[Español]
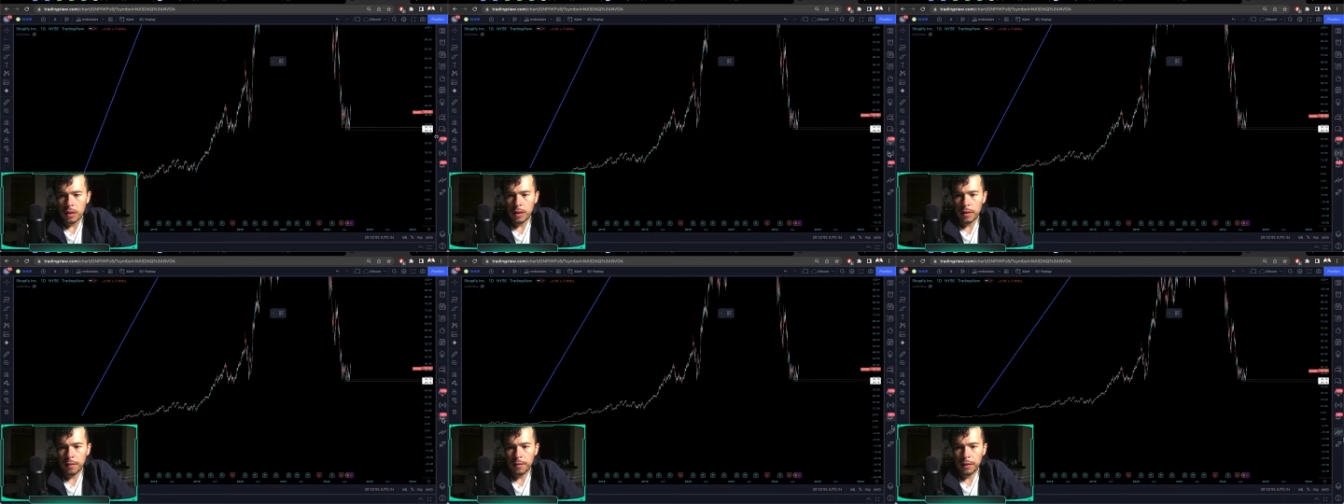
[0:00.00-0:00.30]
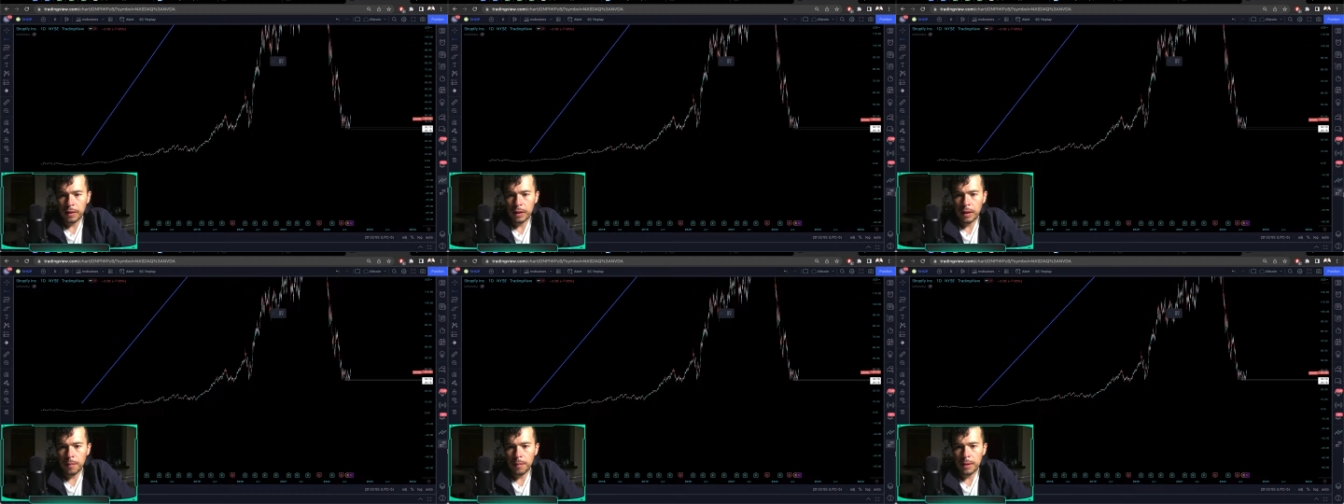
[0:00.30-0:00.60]

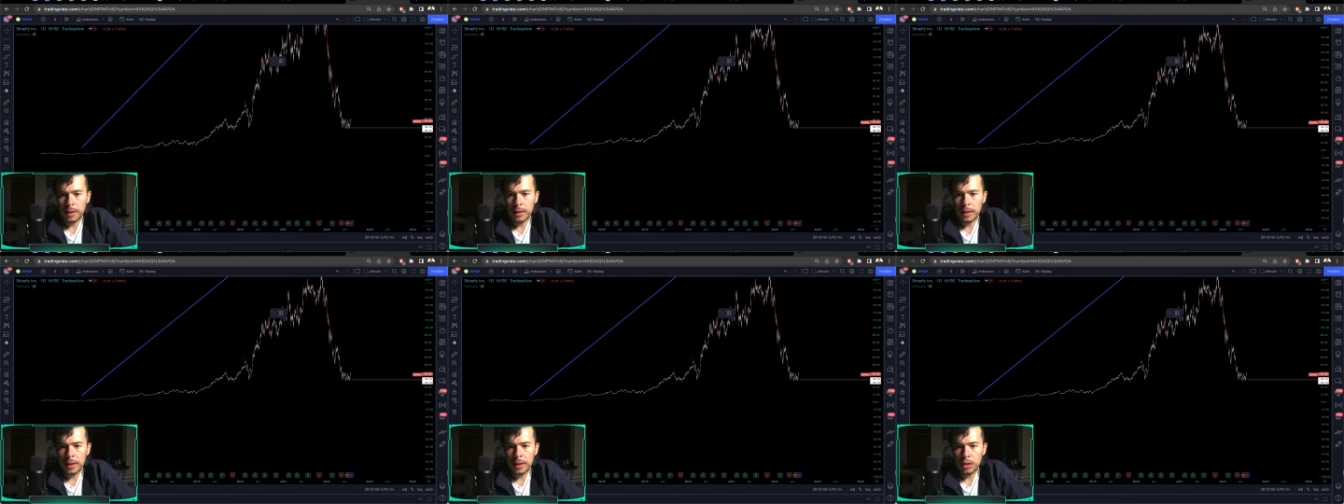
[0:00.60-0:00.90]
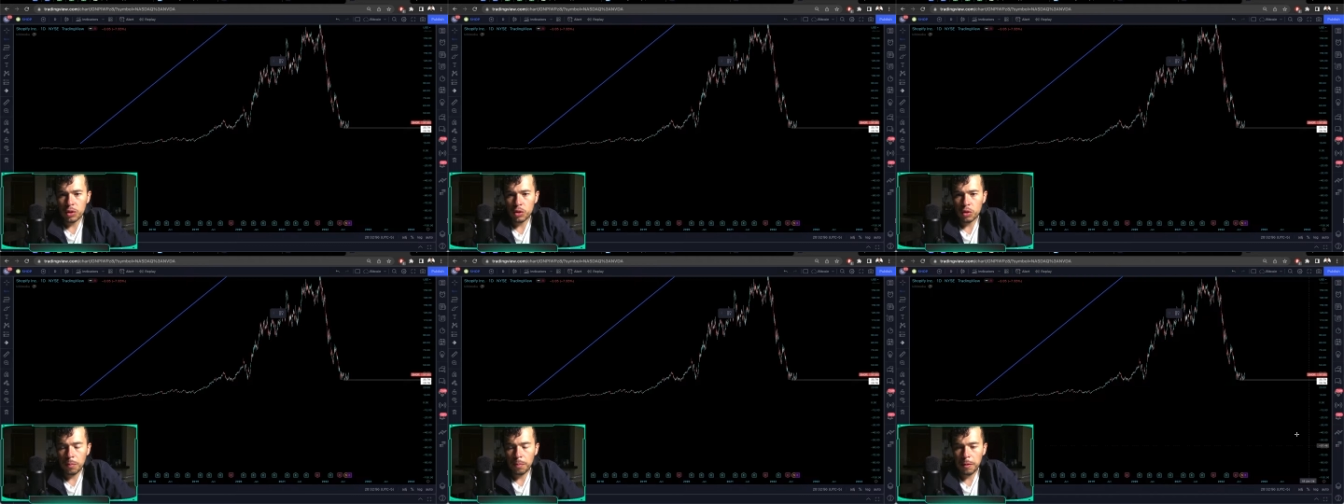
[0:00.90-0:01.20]

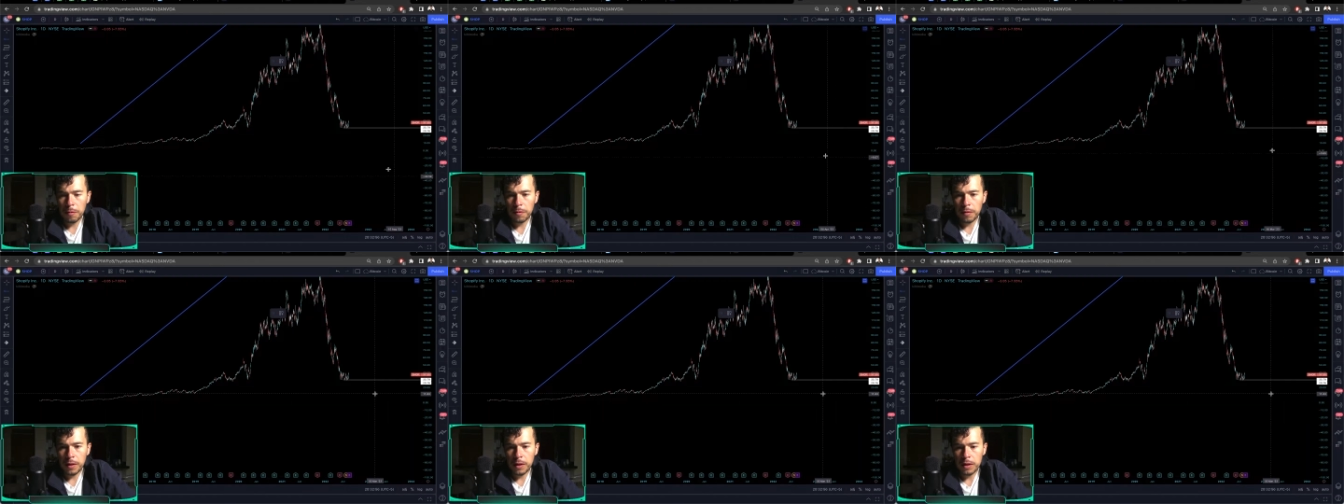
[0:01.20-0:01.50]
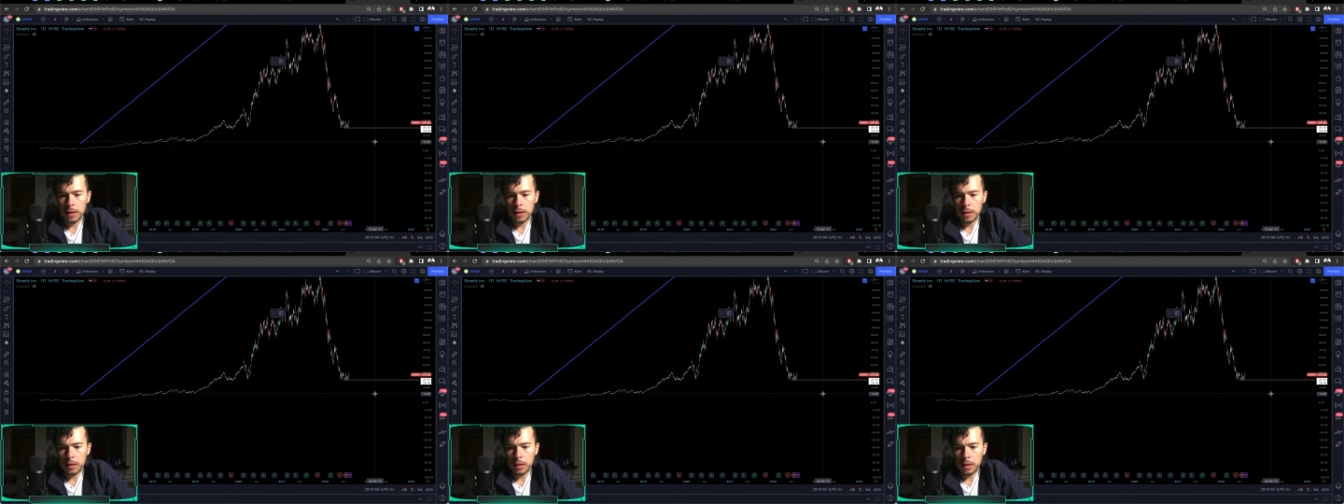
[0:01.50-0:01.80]
Efectivamente,
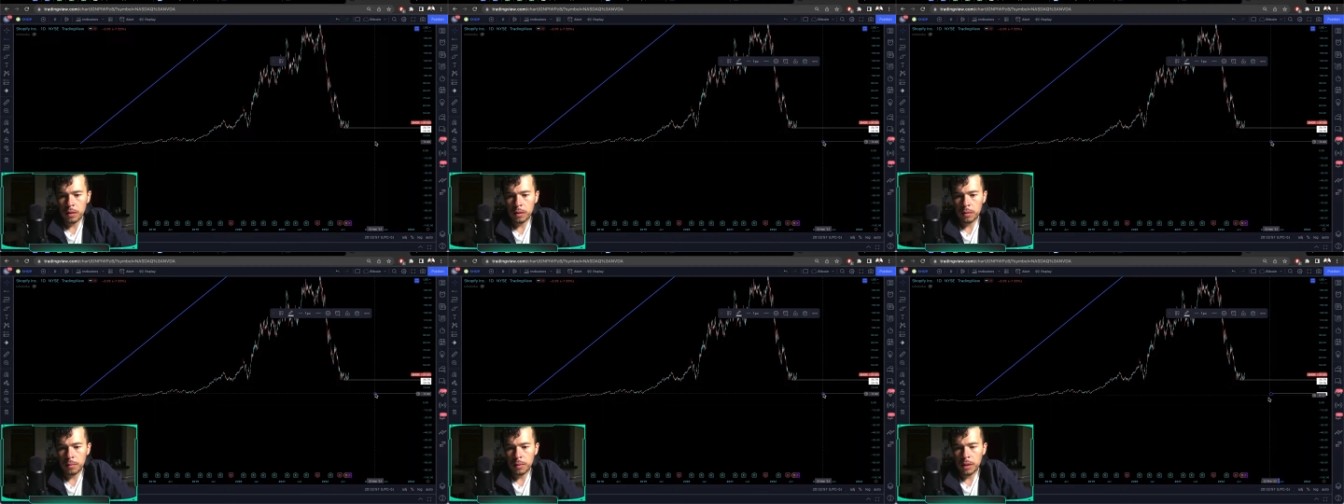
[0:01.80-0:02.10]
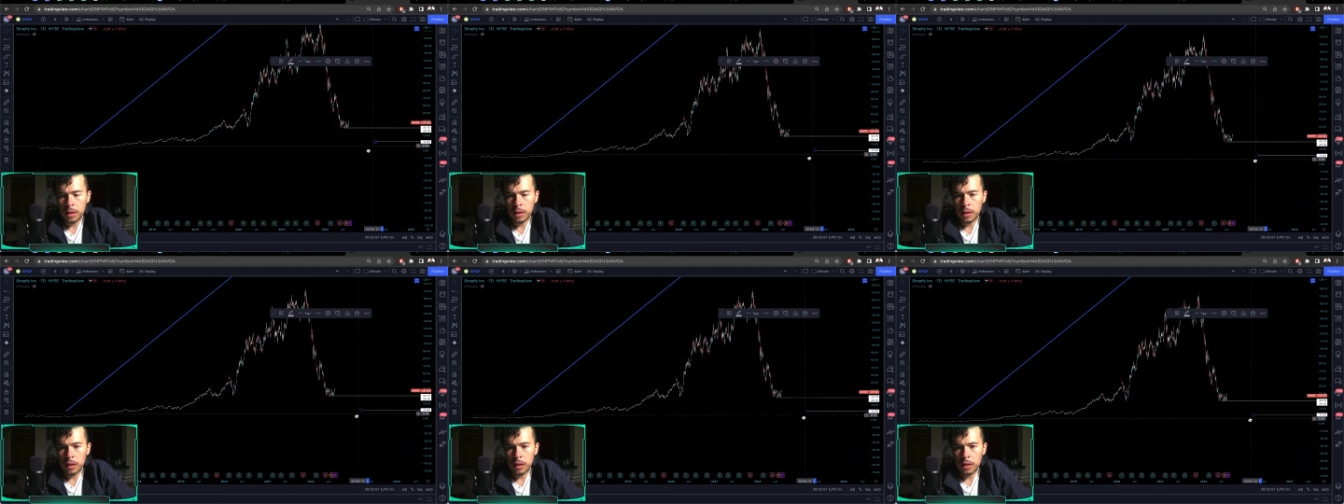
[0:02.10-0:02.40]
Shopify eh,
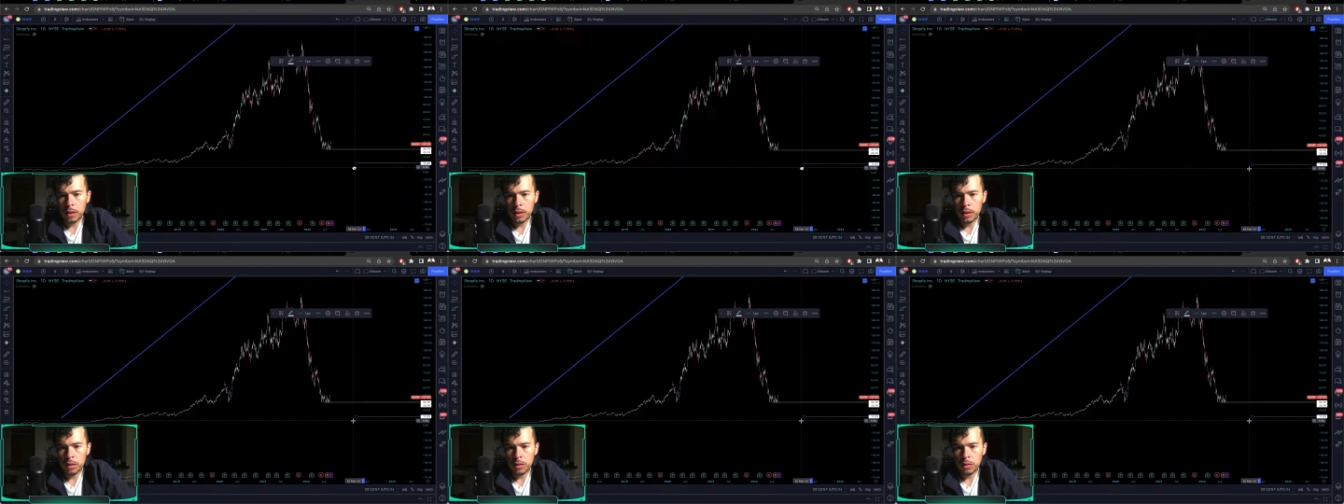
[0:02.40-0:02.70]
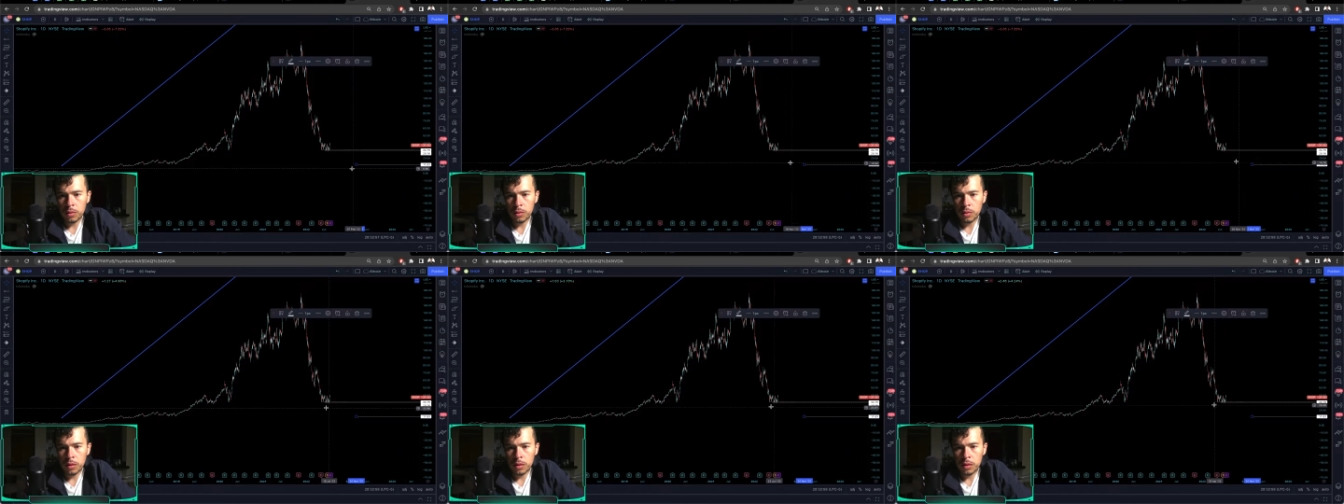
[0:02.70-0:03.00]
viene
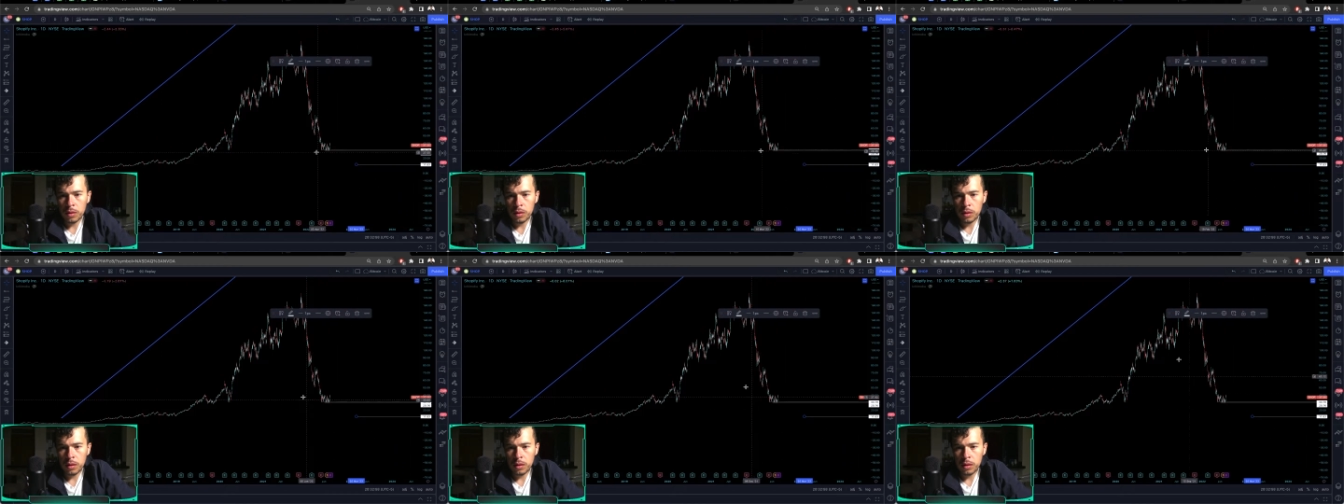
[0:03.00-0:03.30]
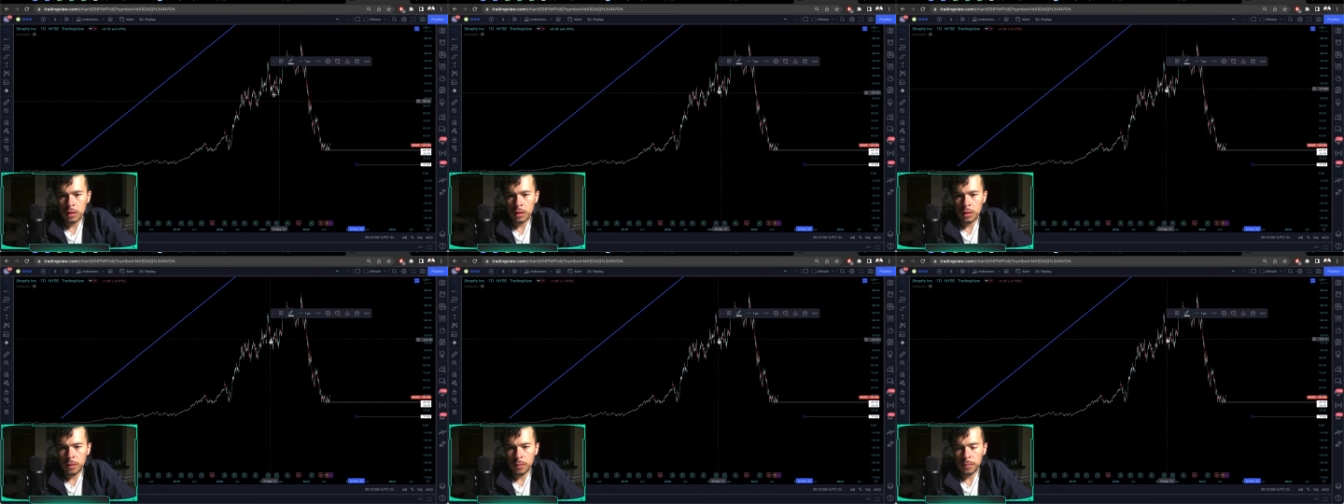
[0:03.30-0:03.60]
cayendo
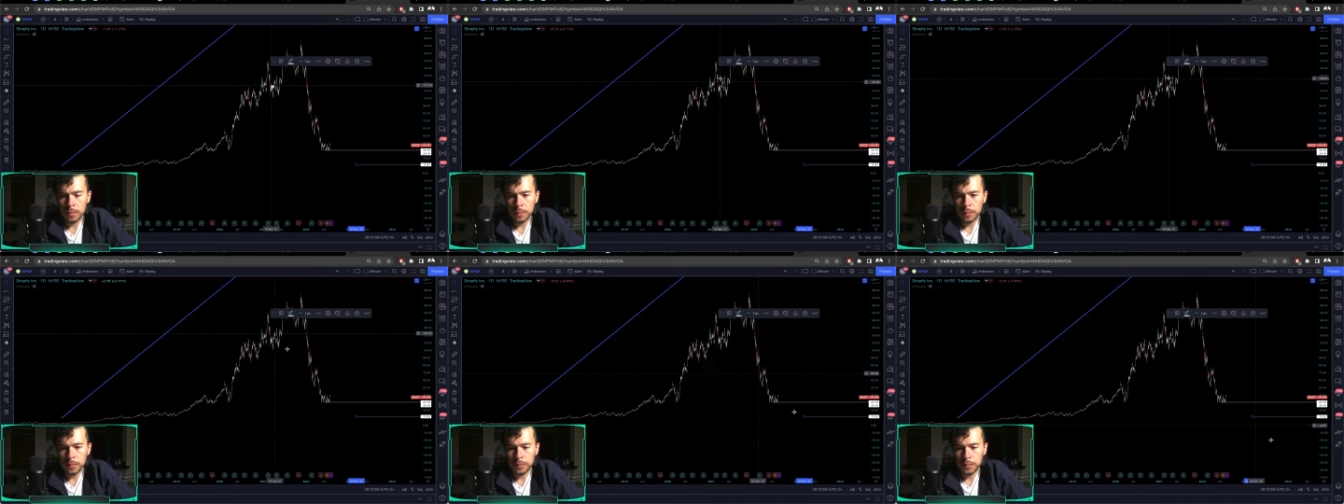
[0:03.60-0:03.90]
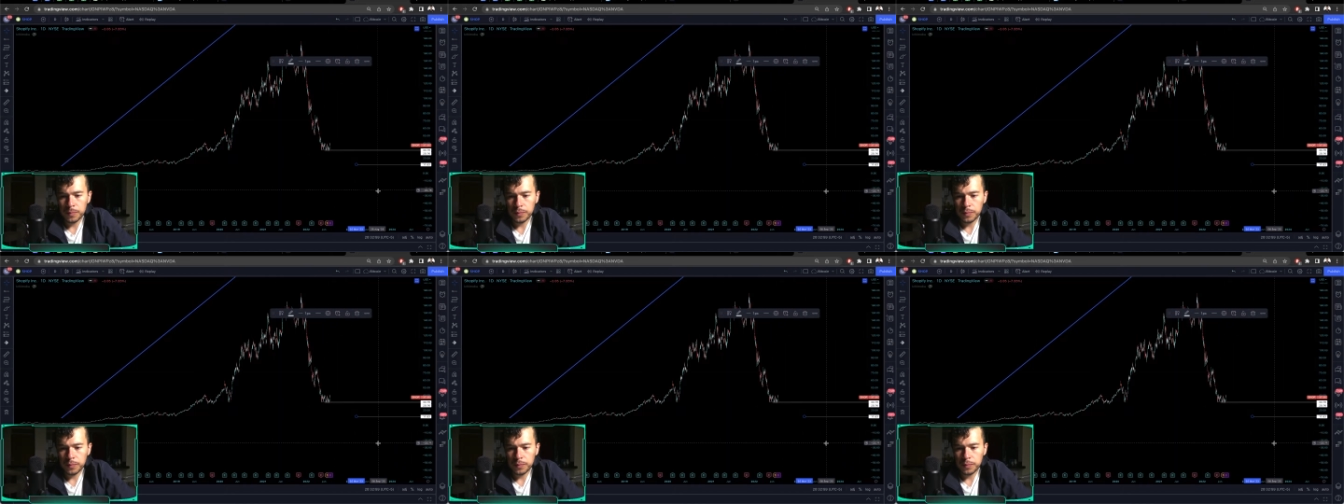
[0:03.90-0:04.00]
desde... Mm,